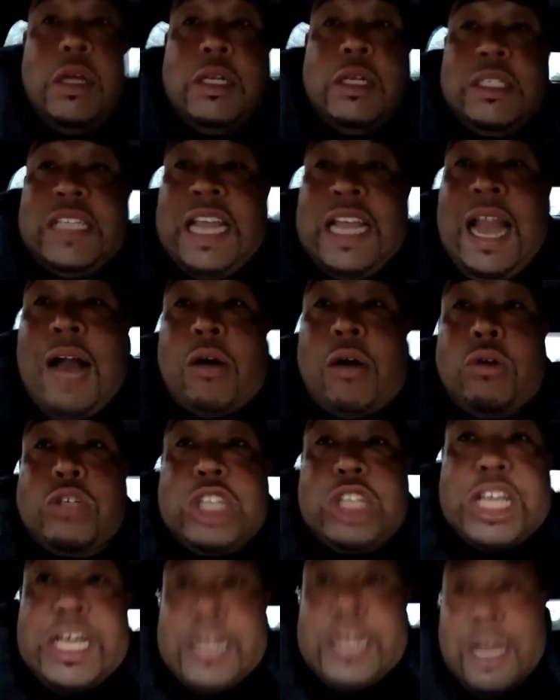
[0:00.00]
Si la
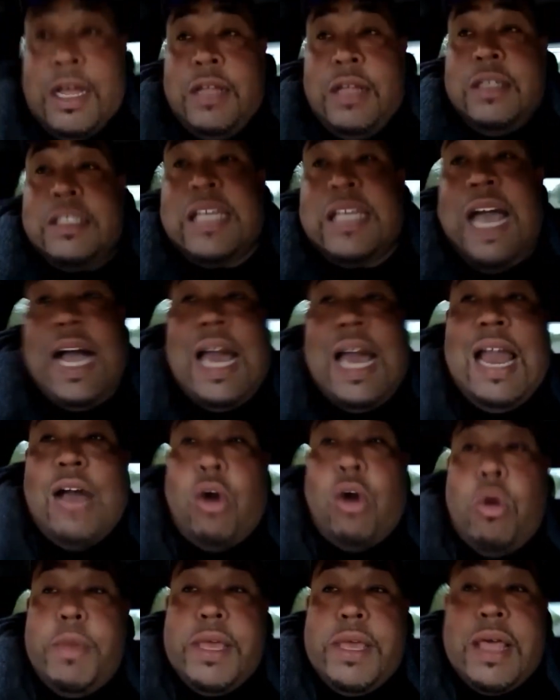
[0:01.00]
cocina saca la
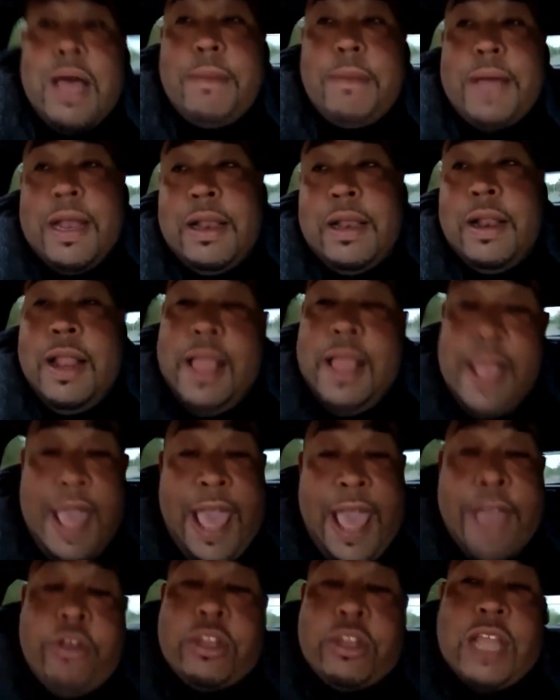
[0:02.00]
comida mal,
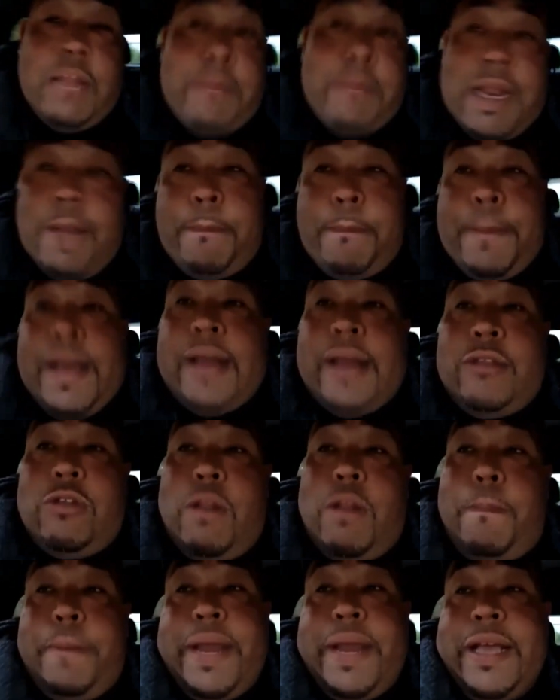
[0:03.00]
ellos terminan pagando
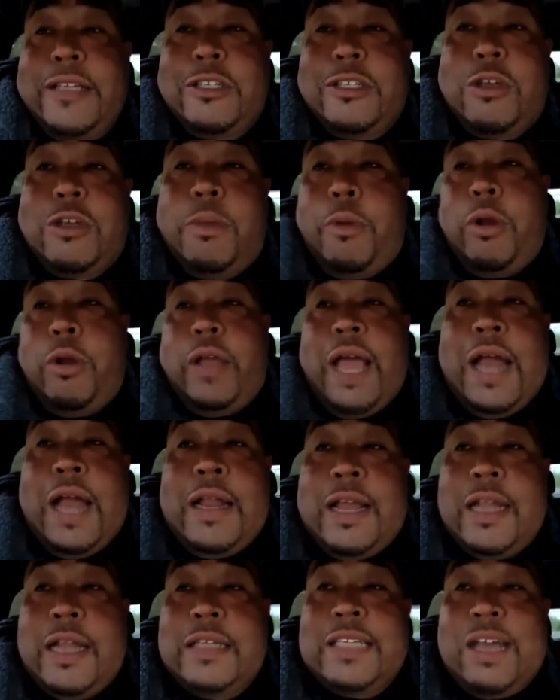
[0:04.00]
el precio porque
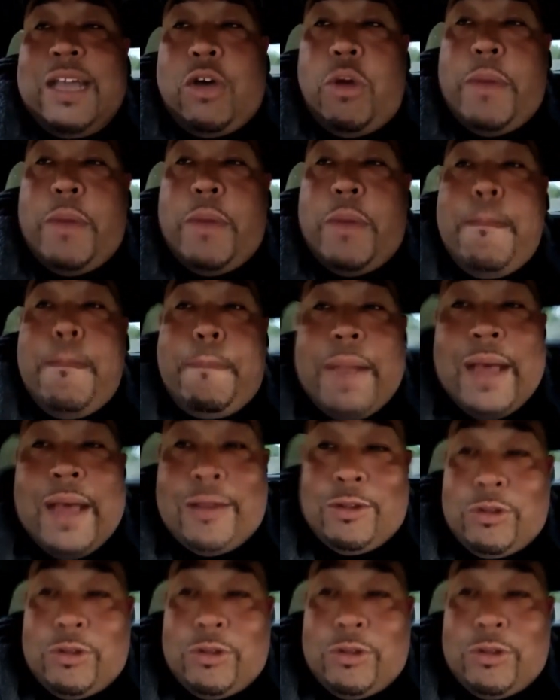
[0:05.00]
alguien le sacó mal el plato.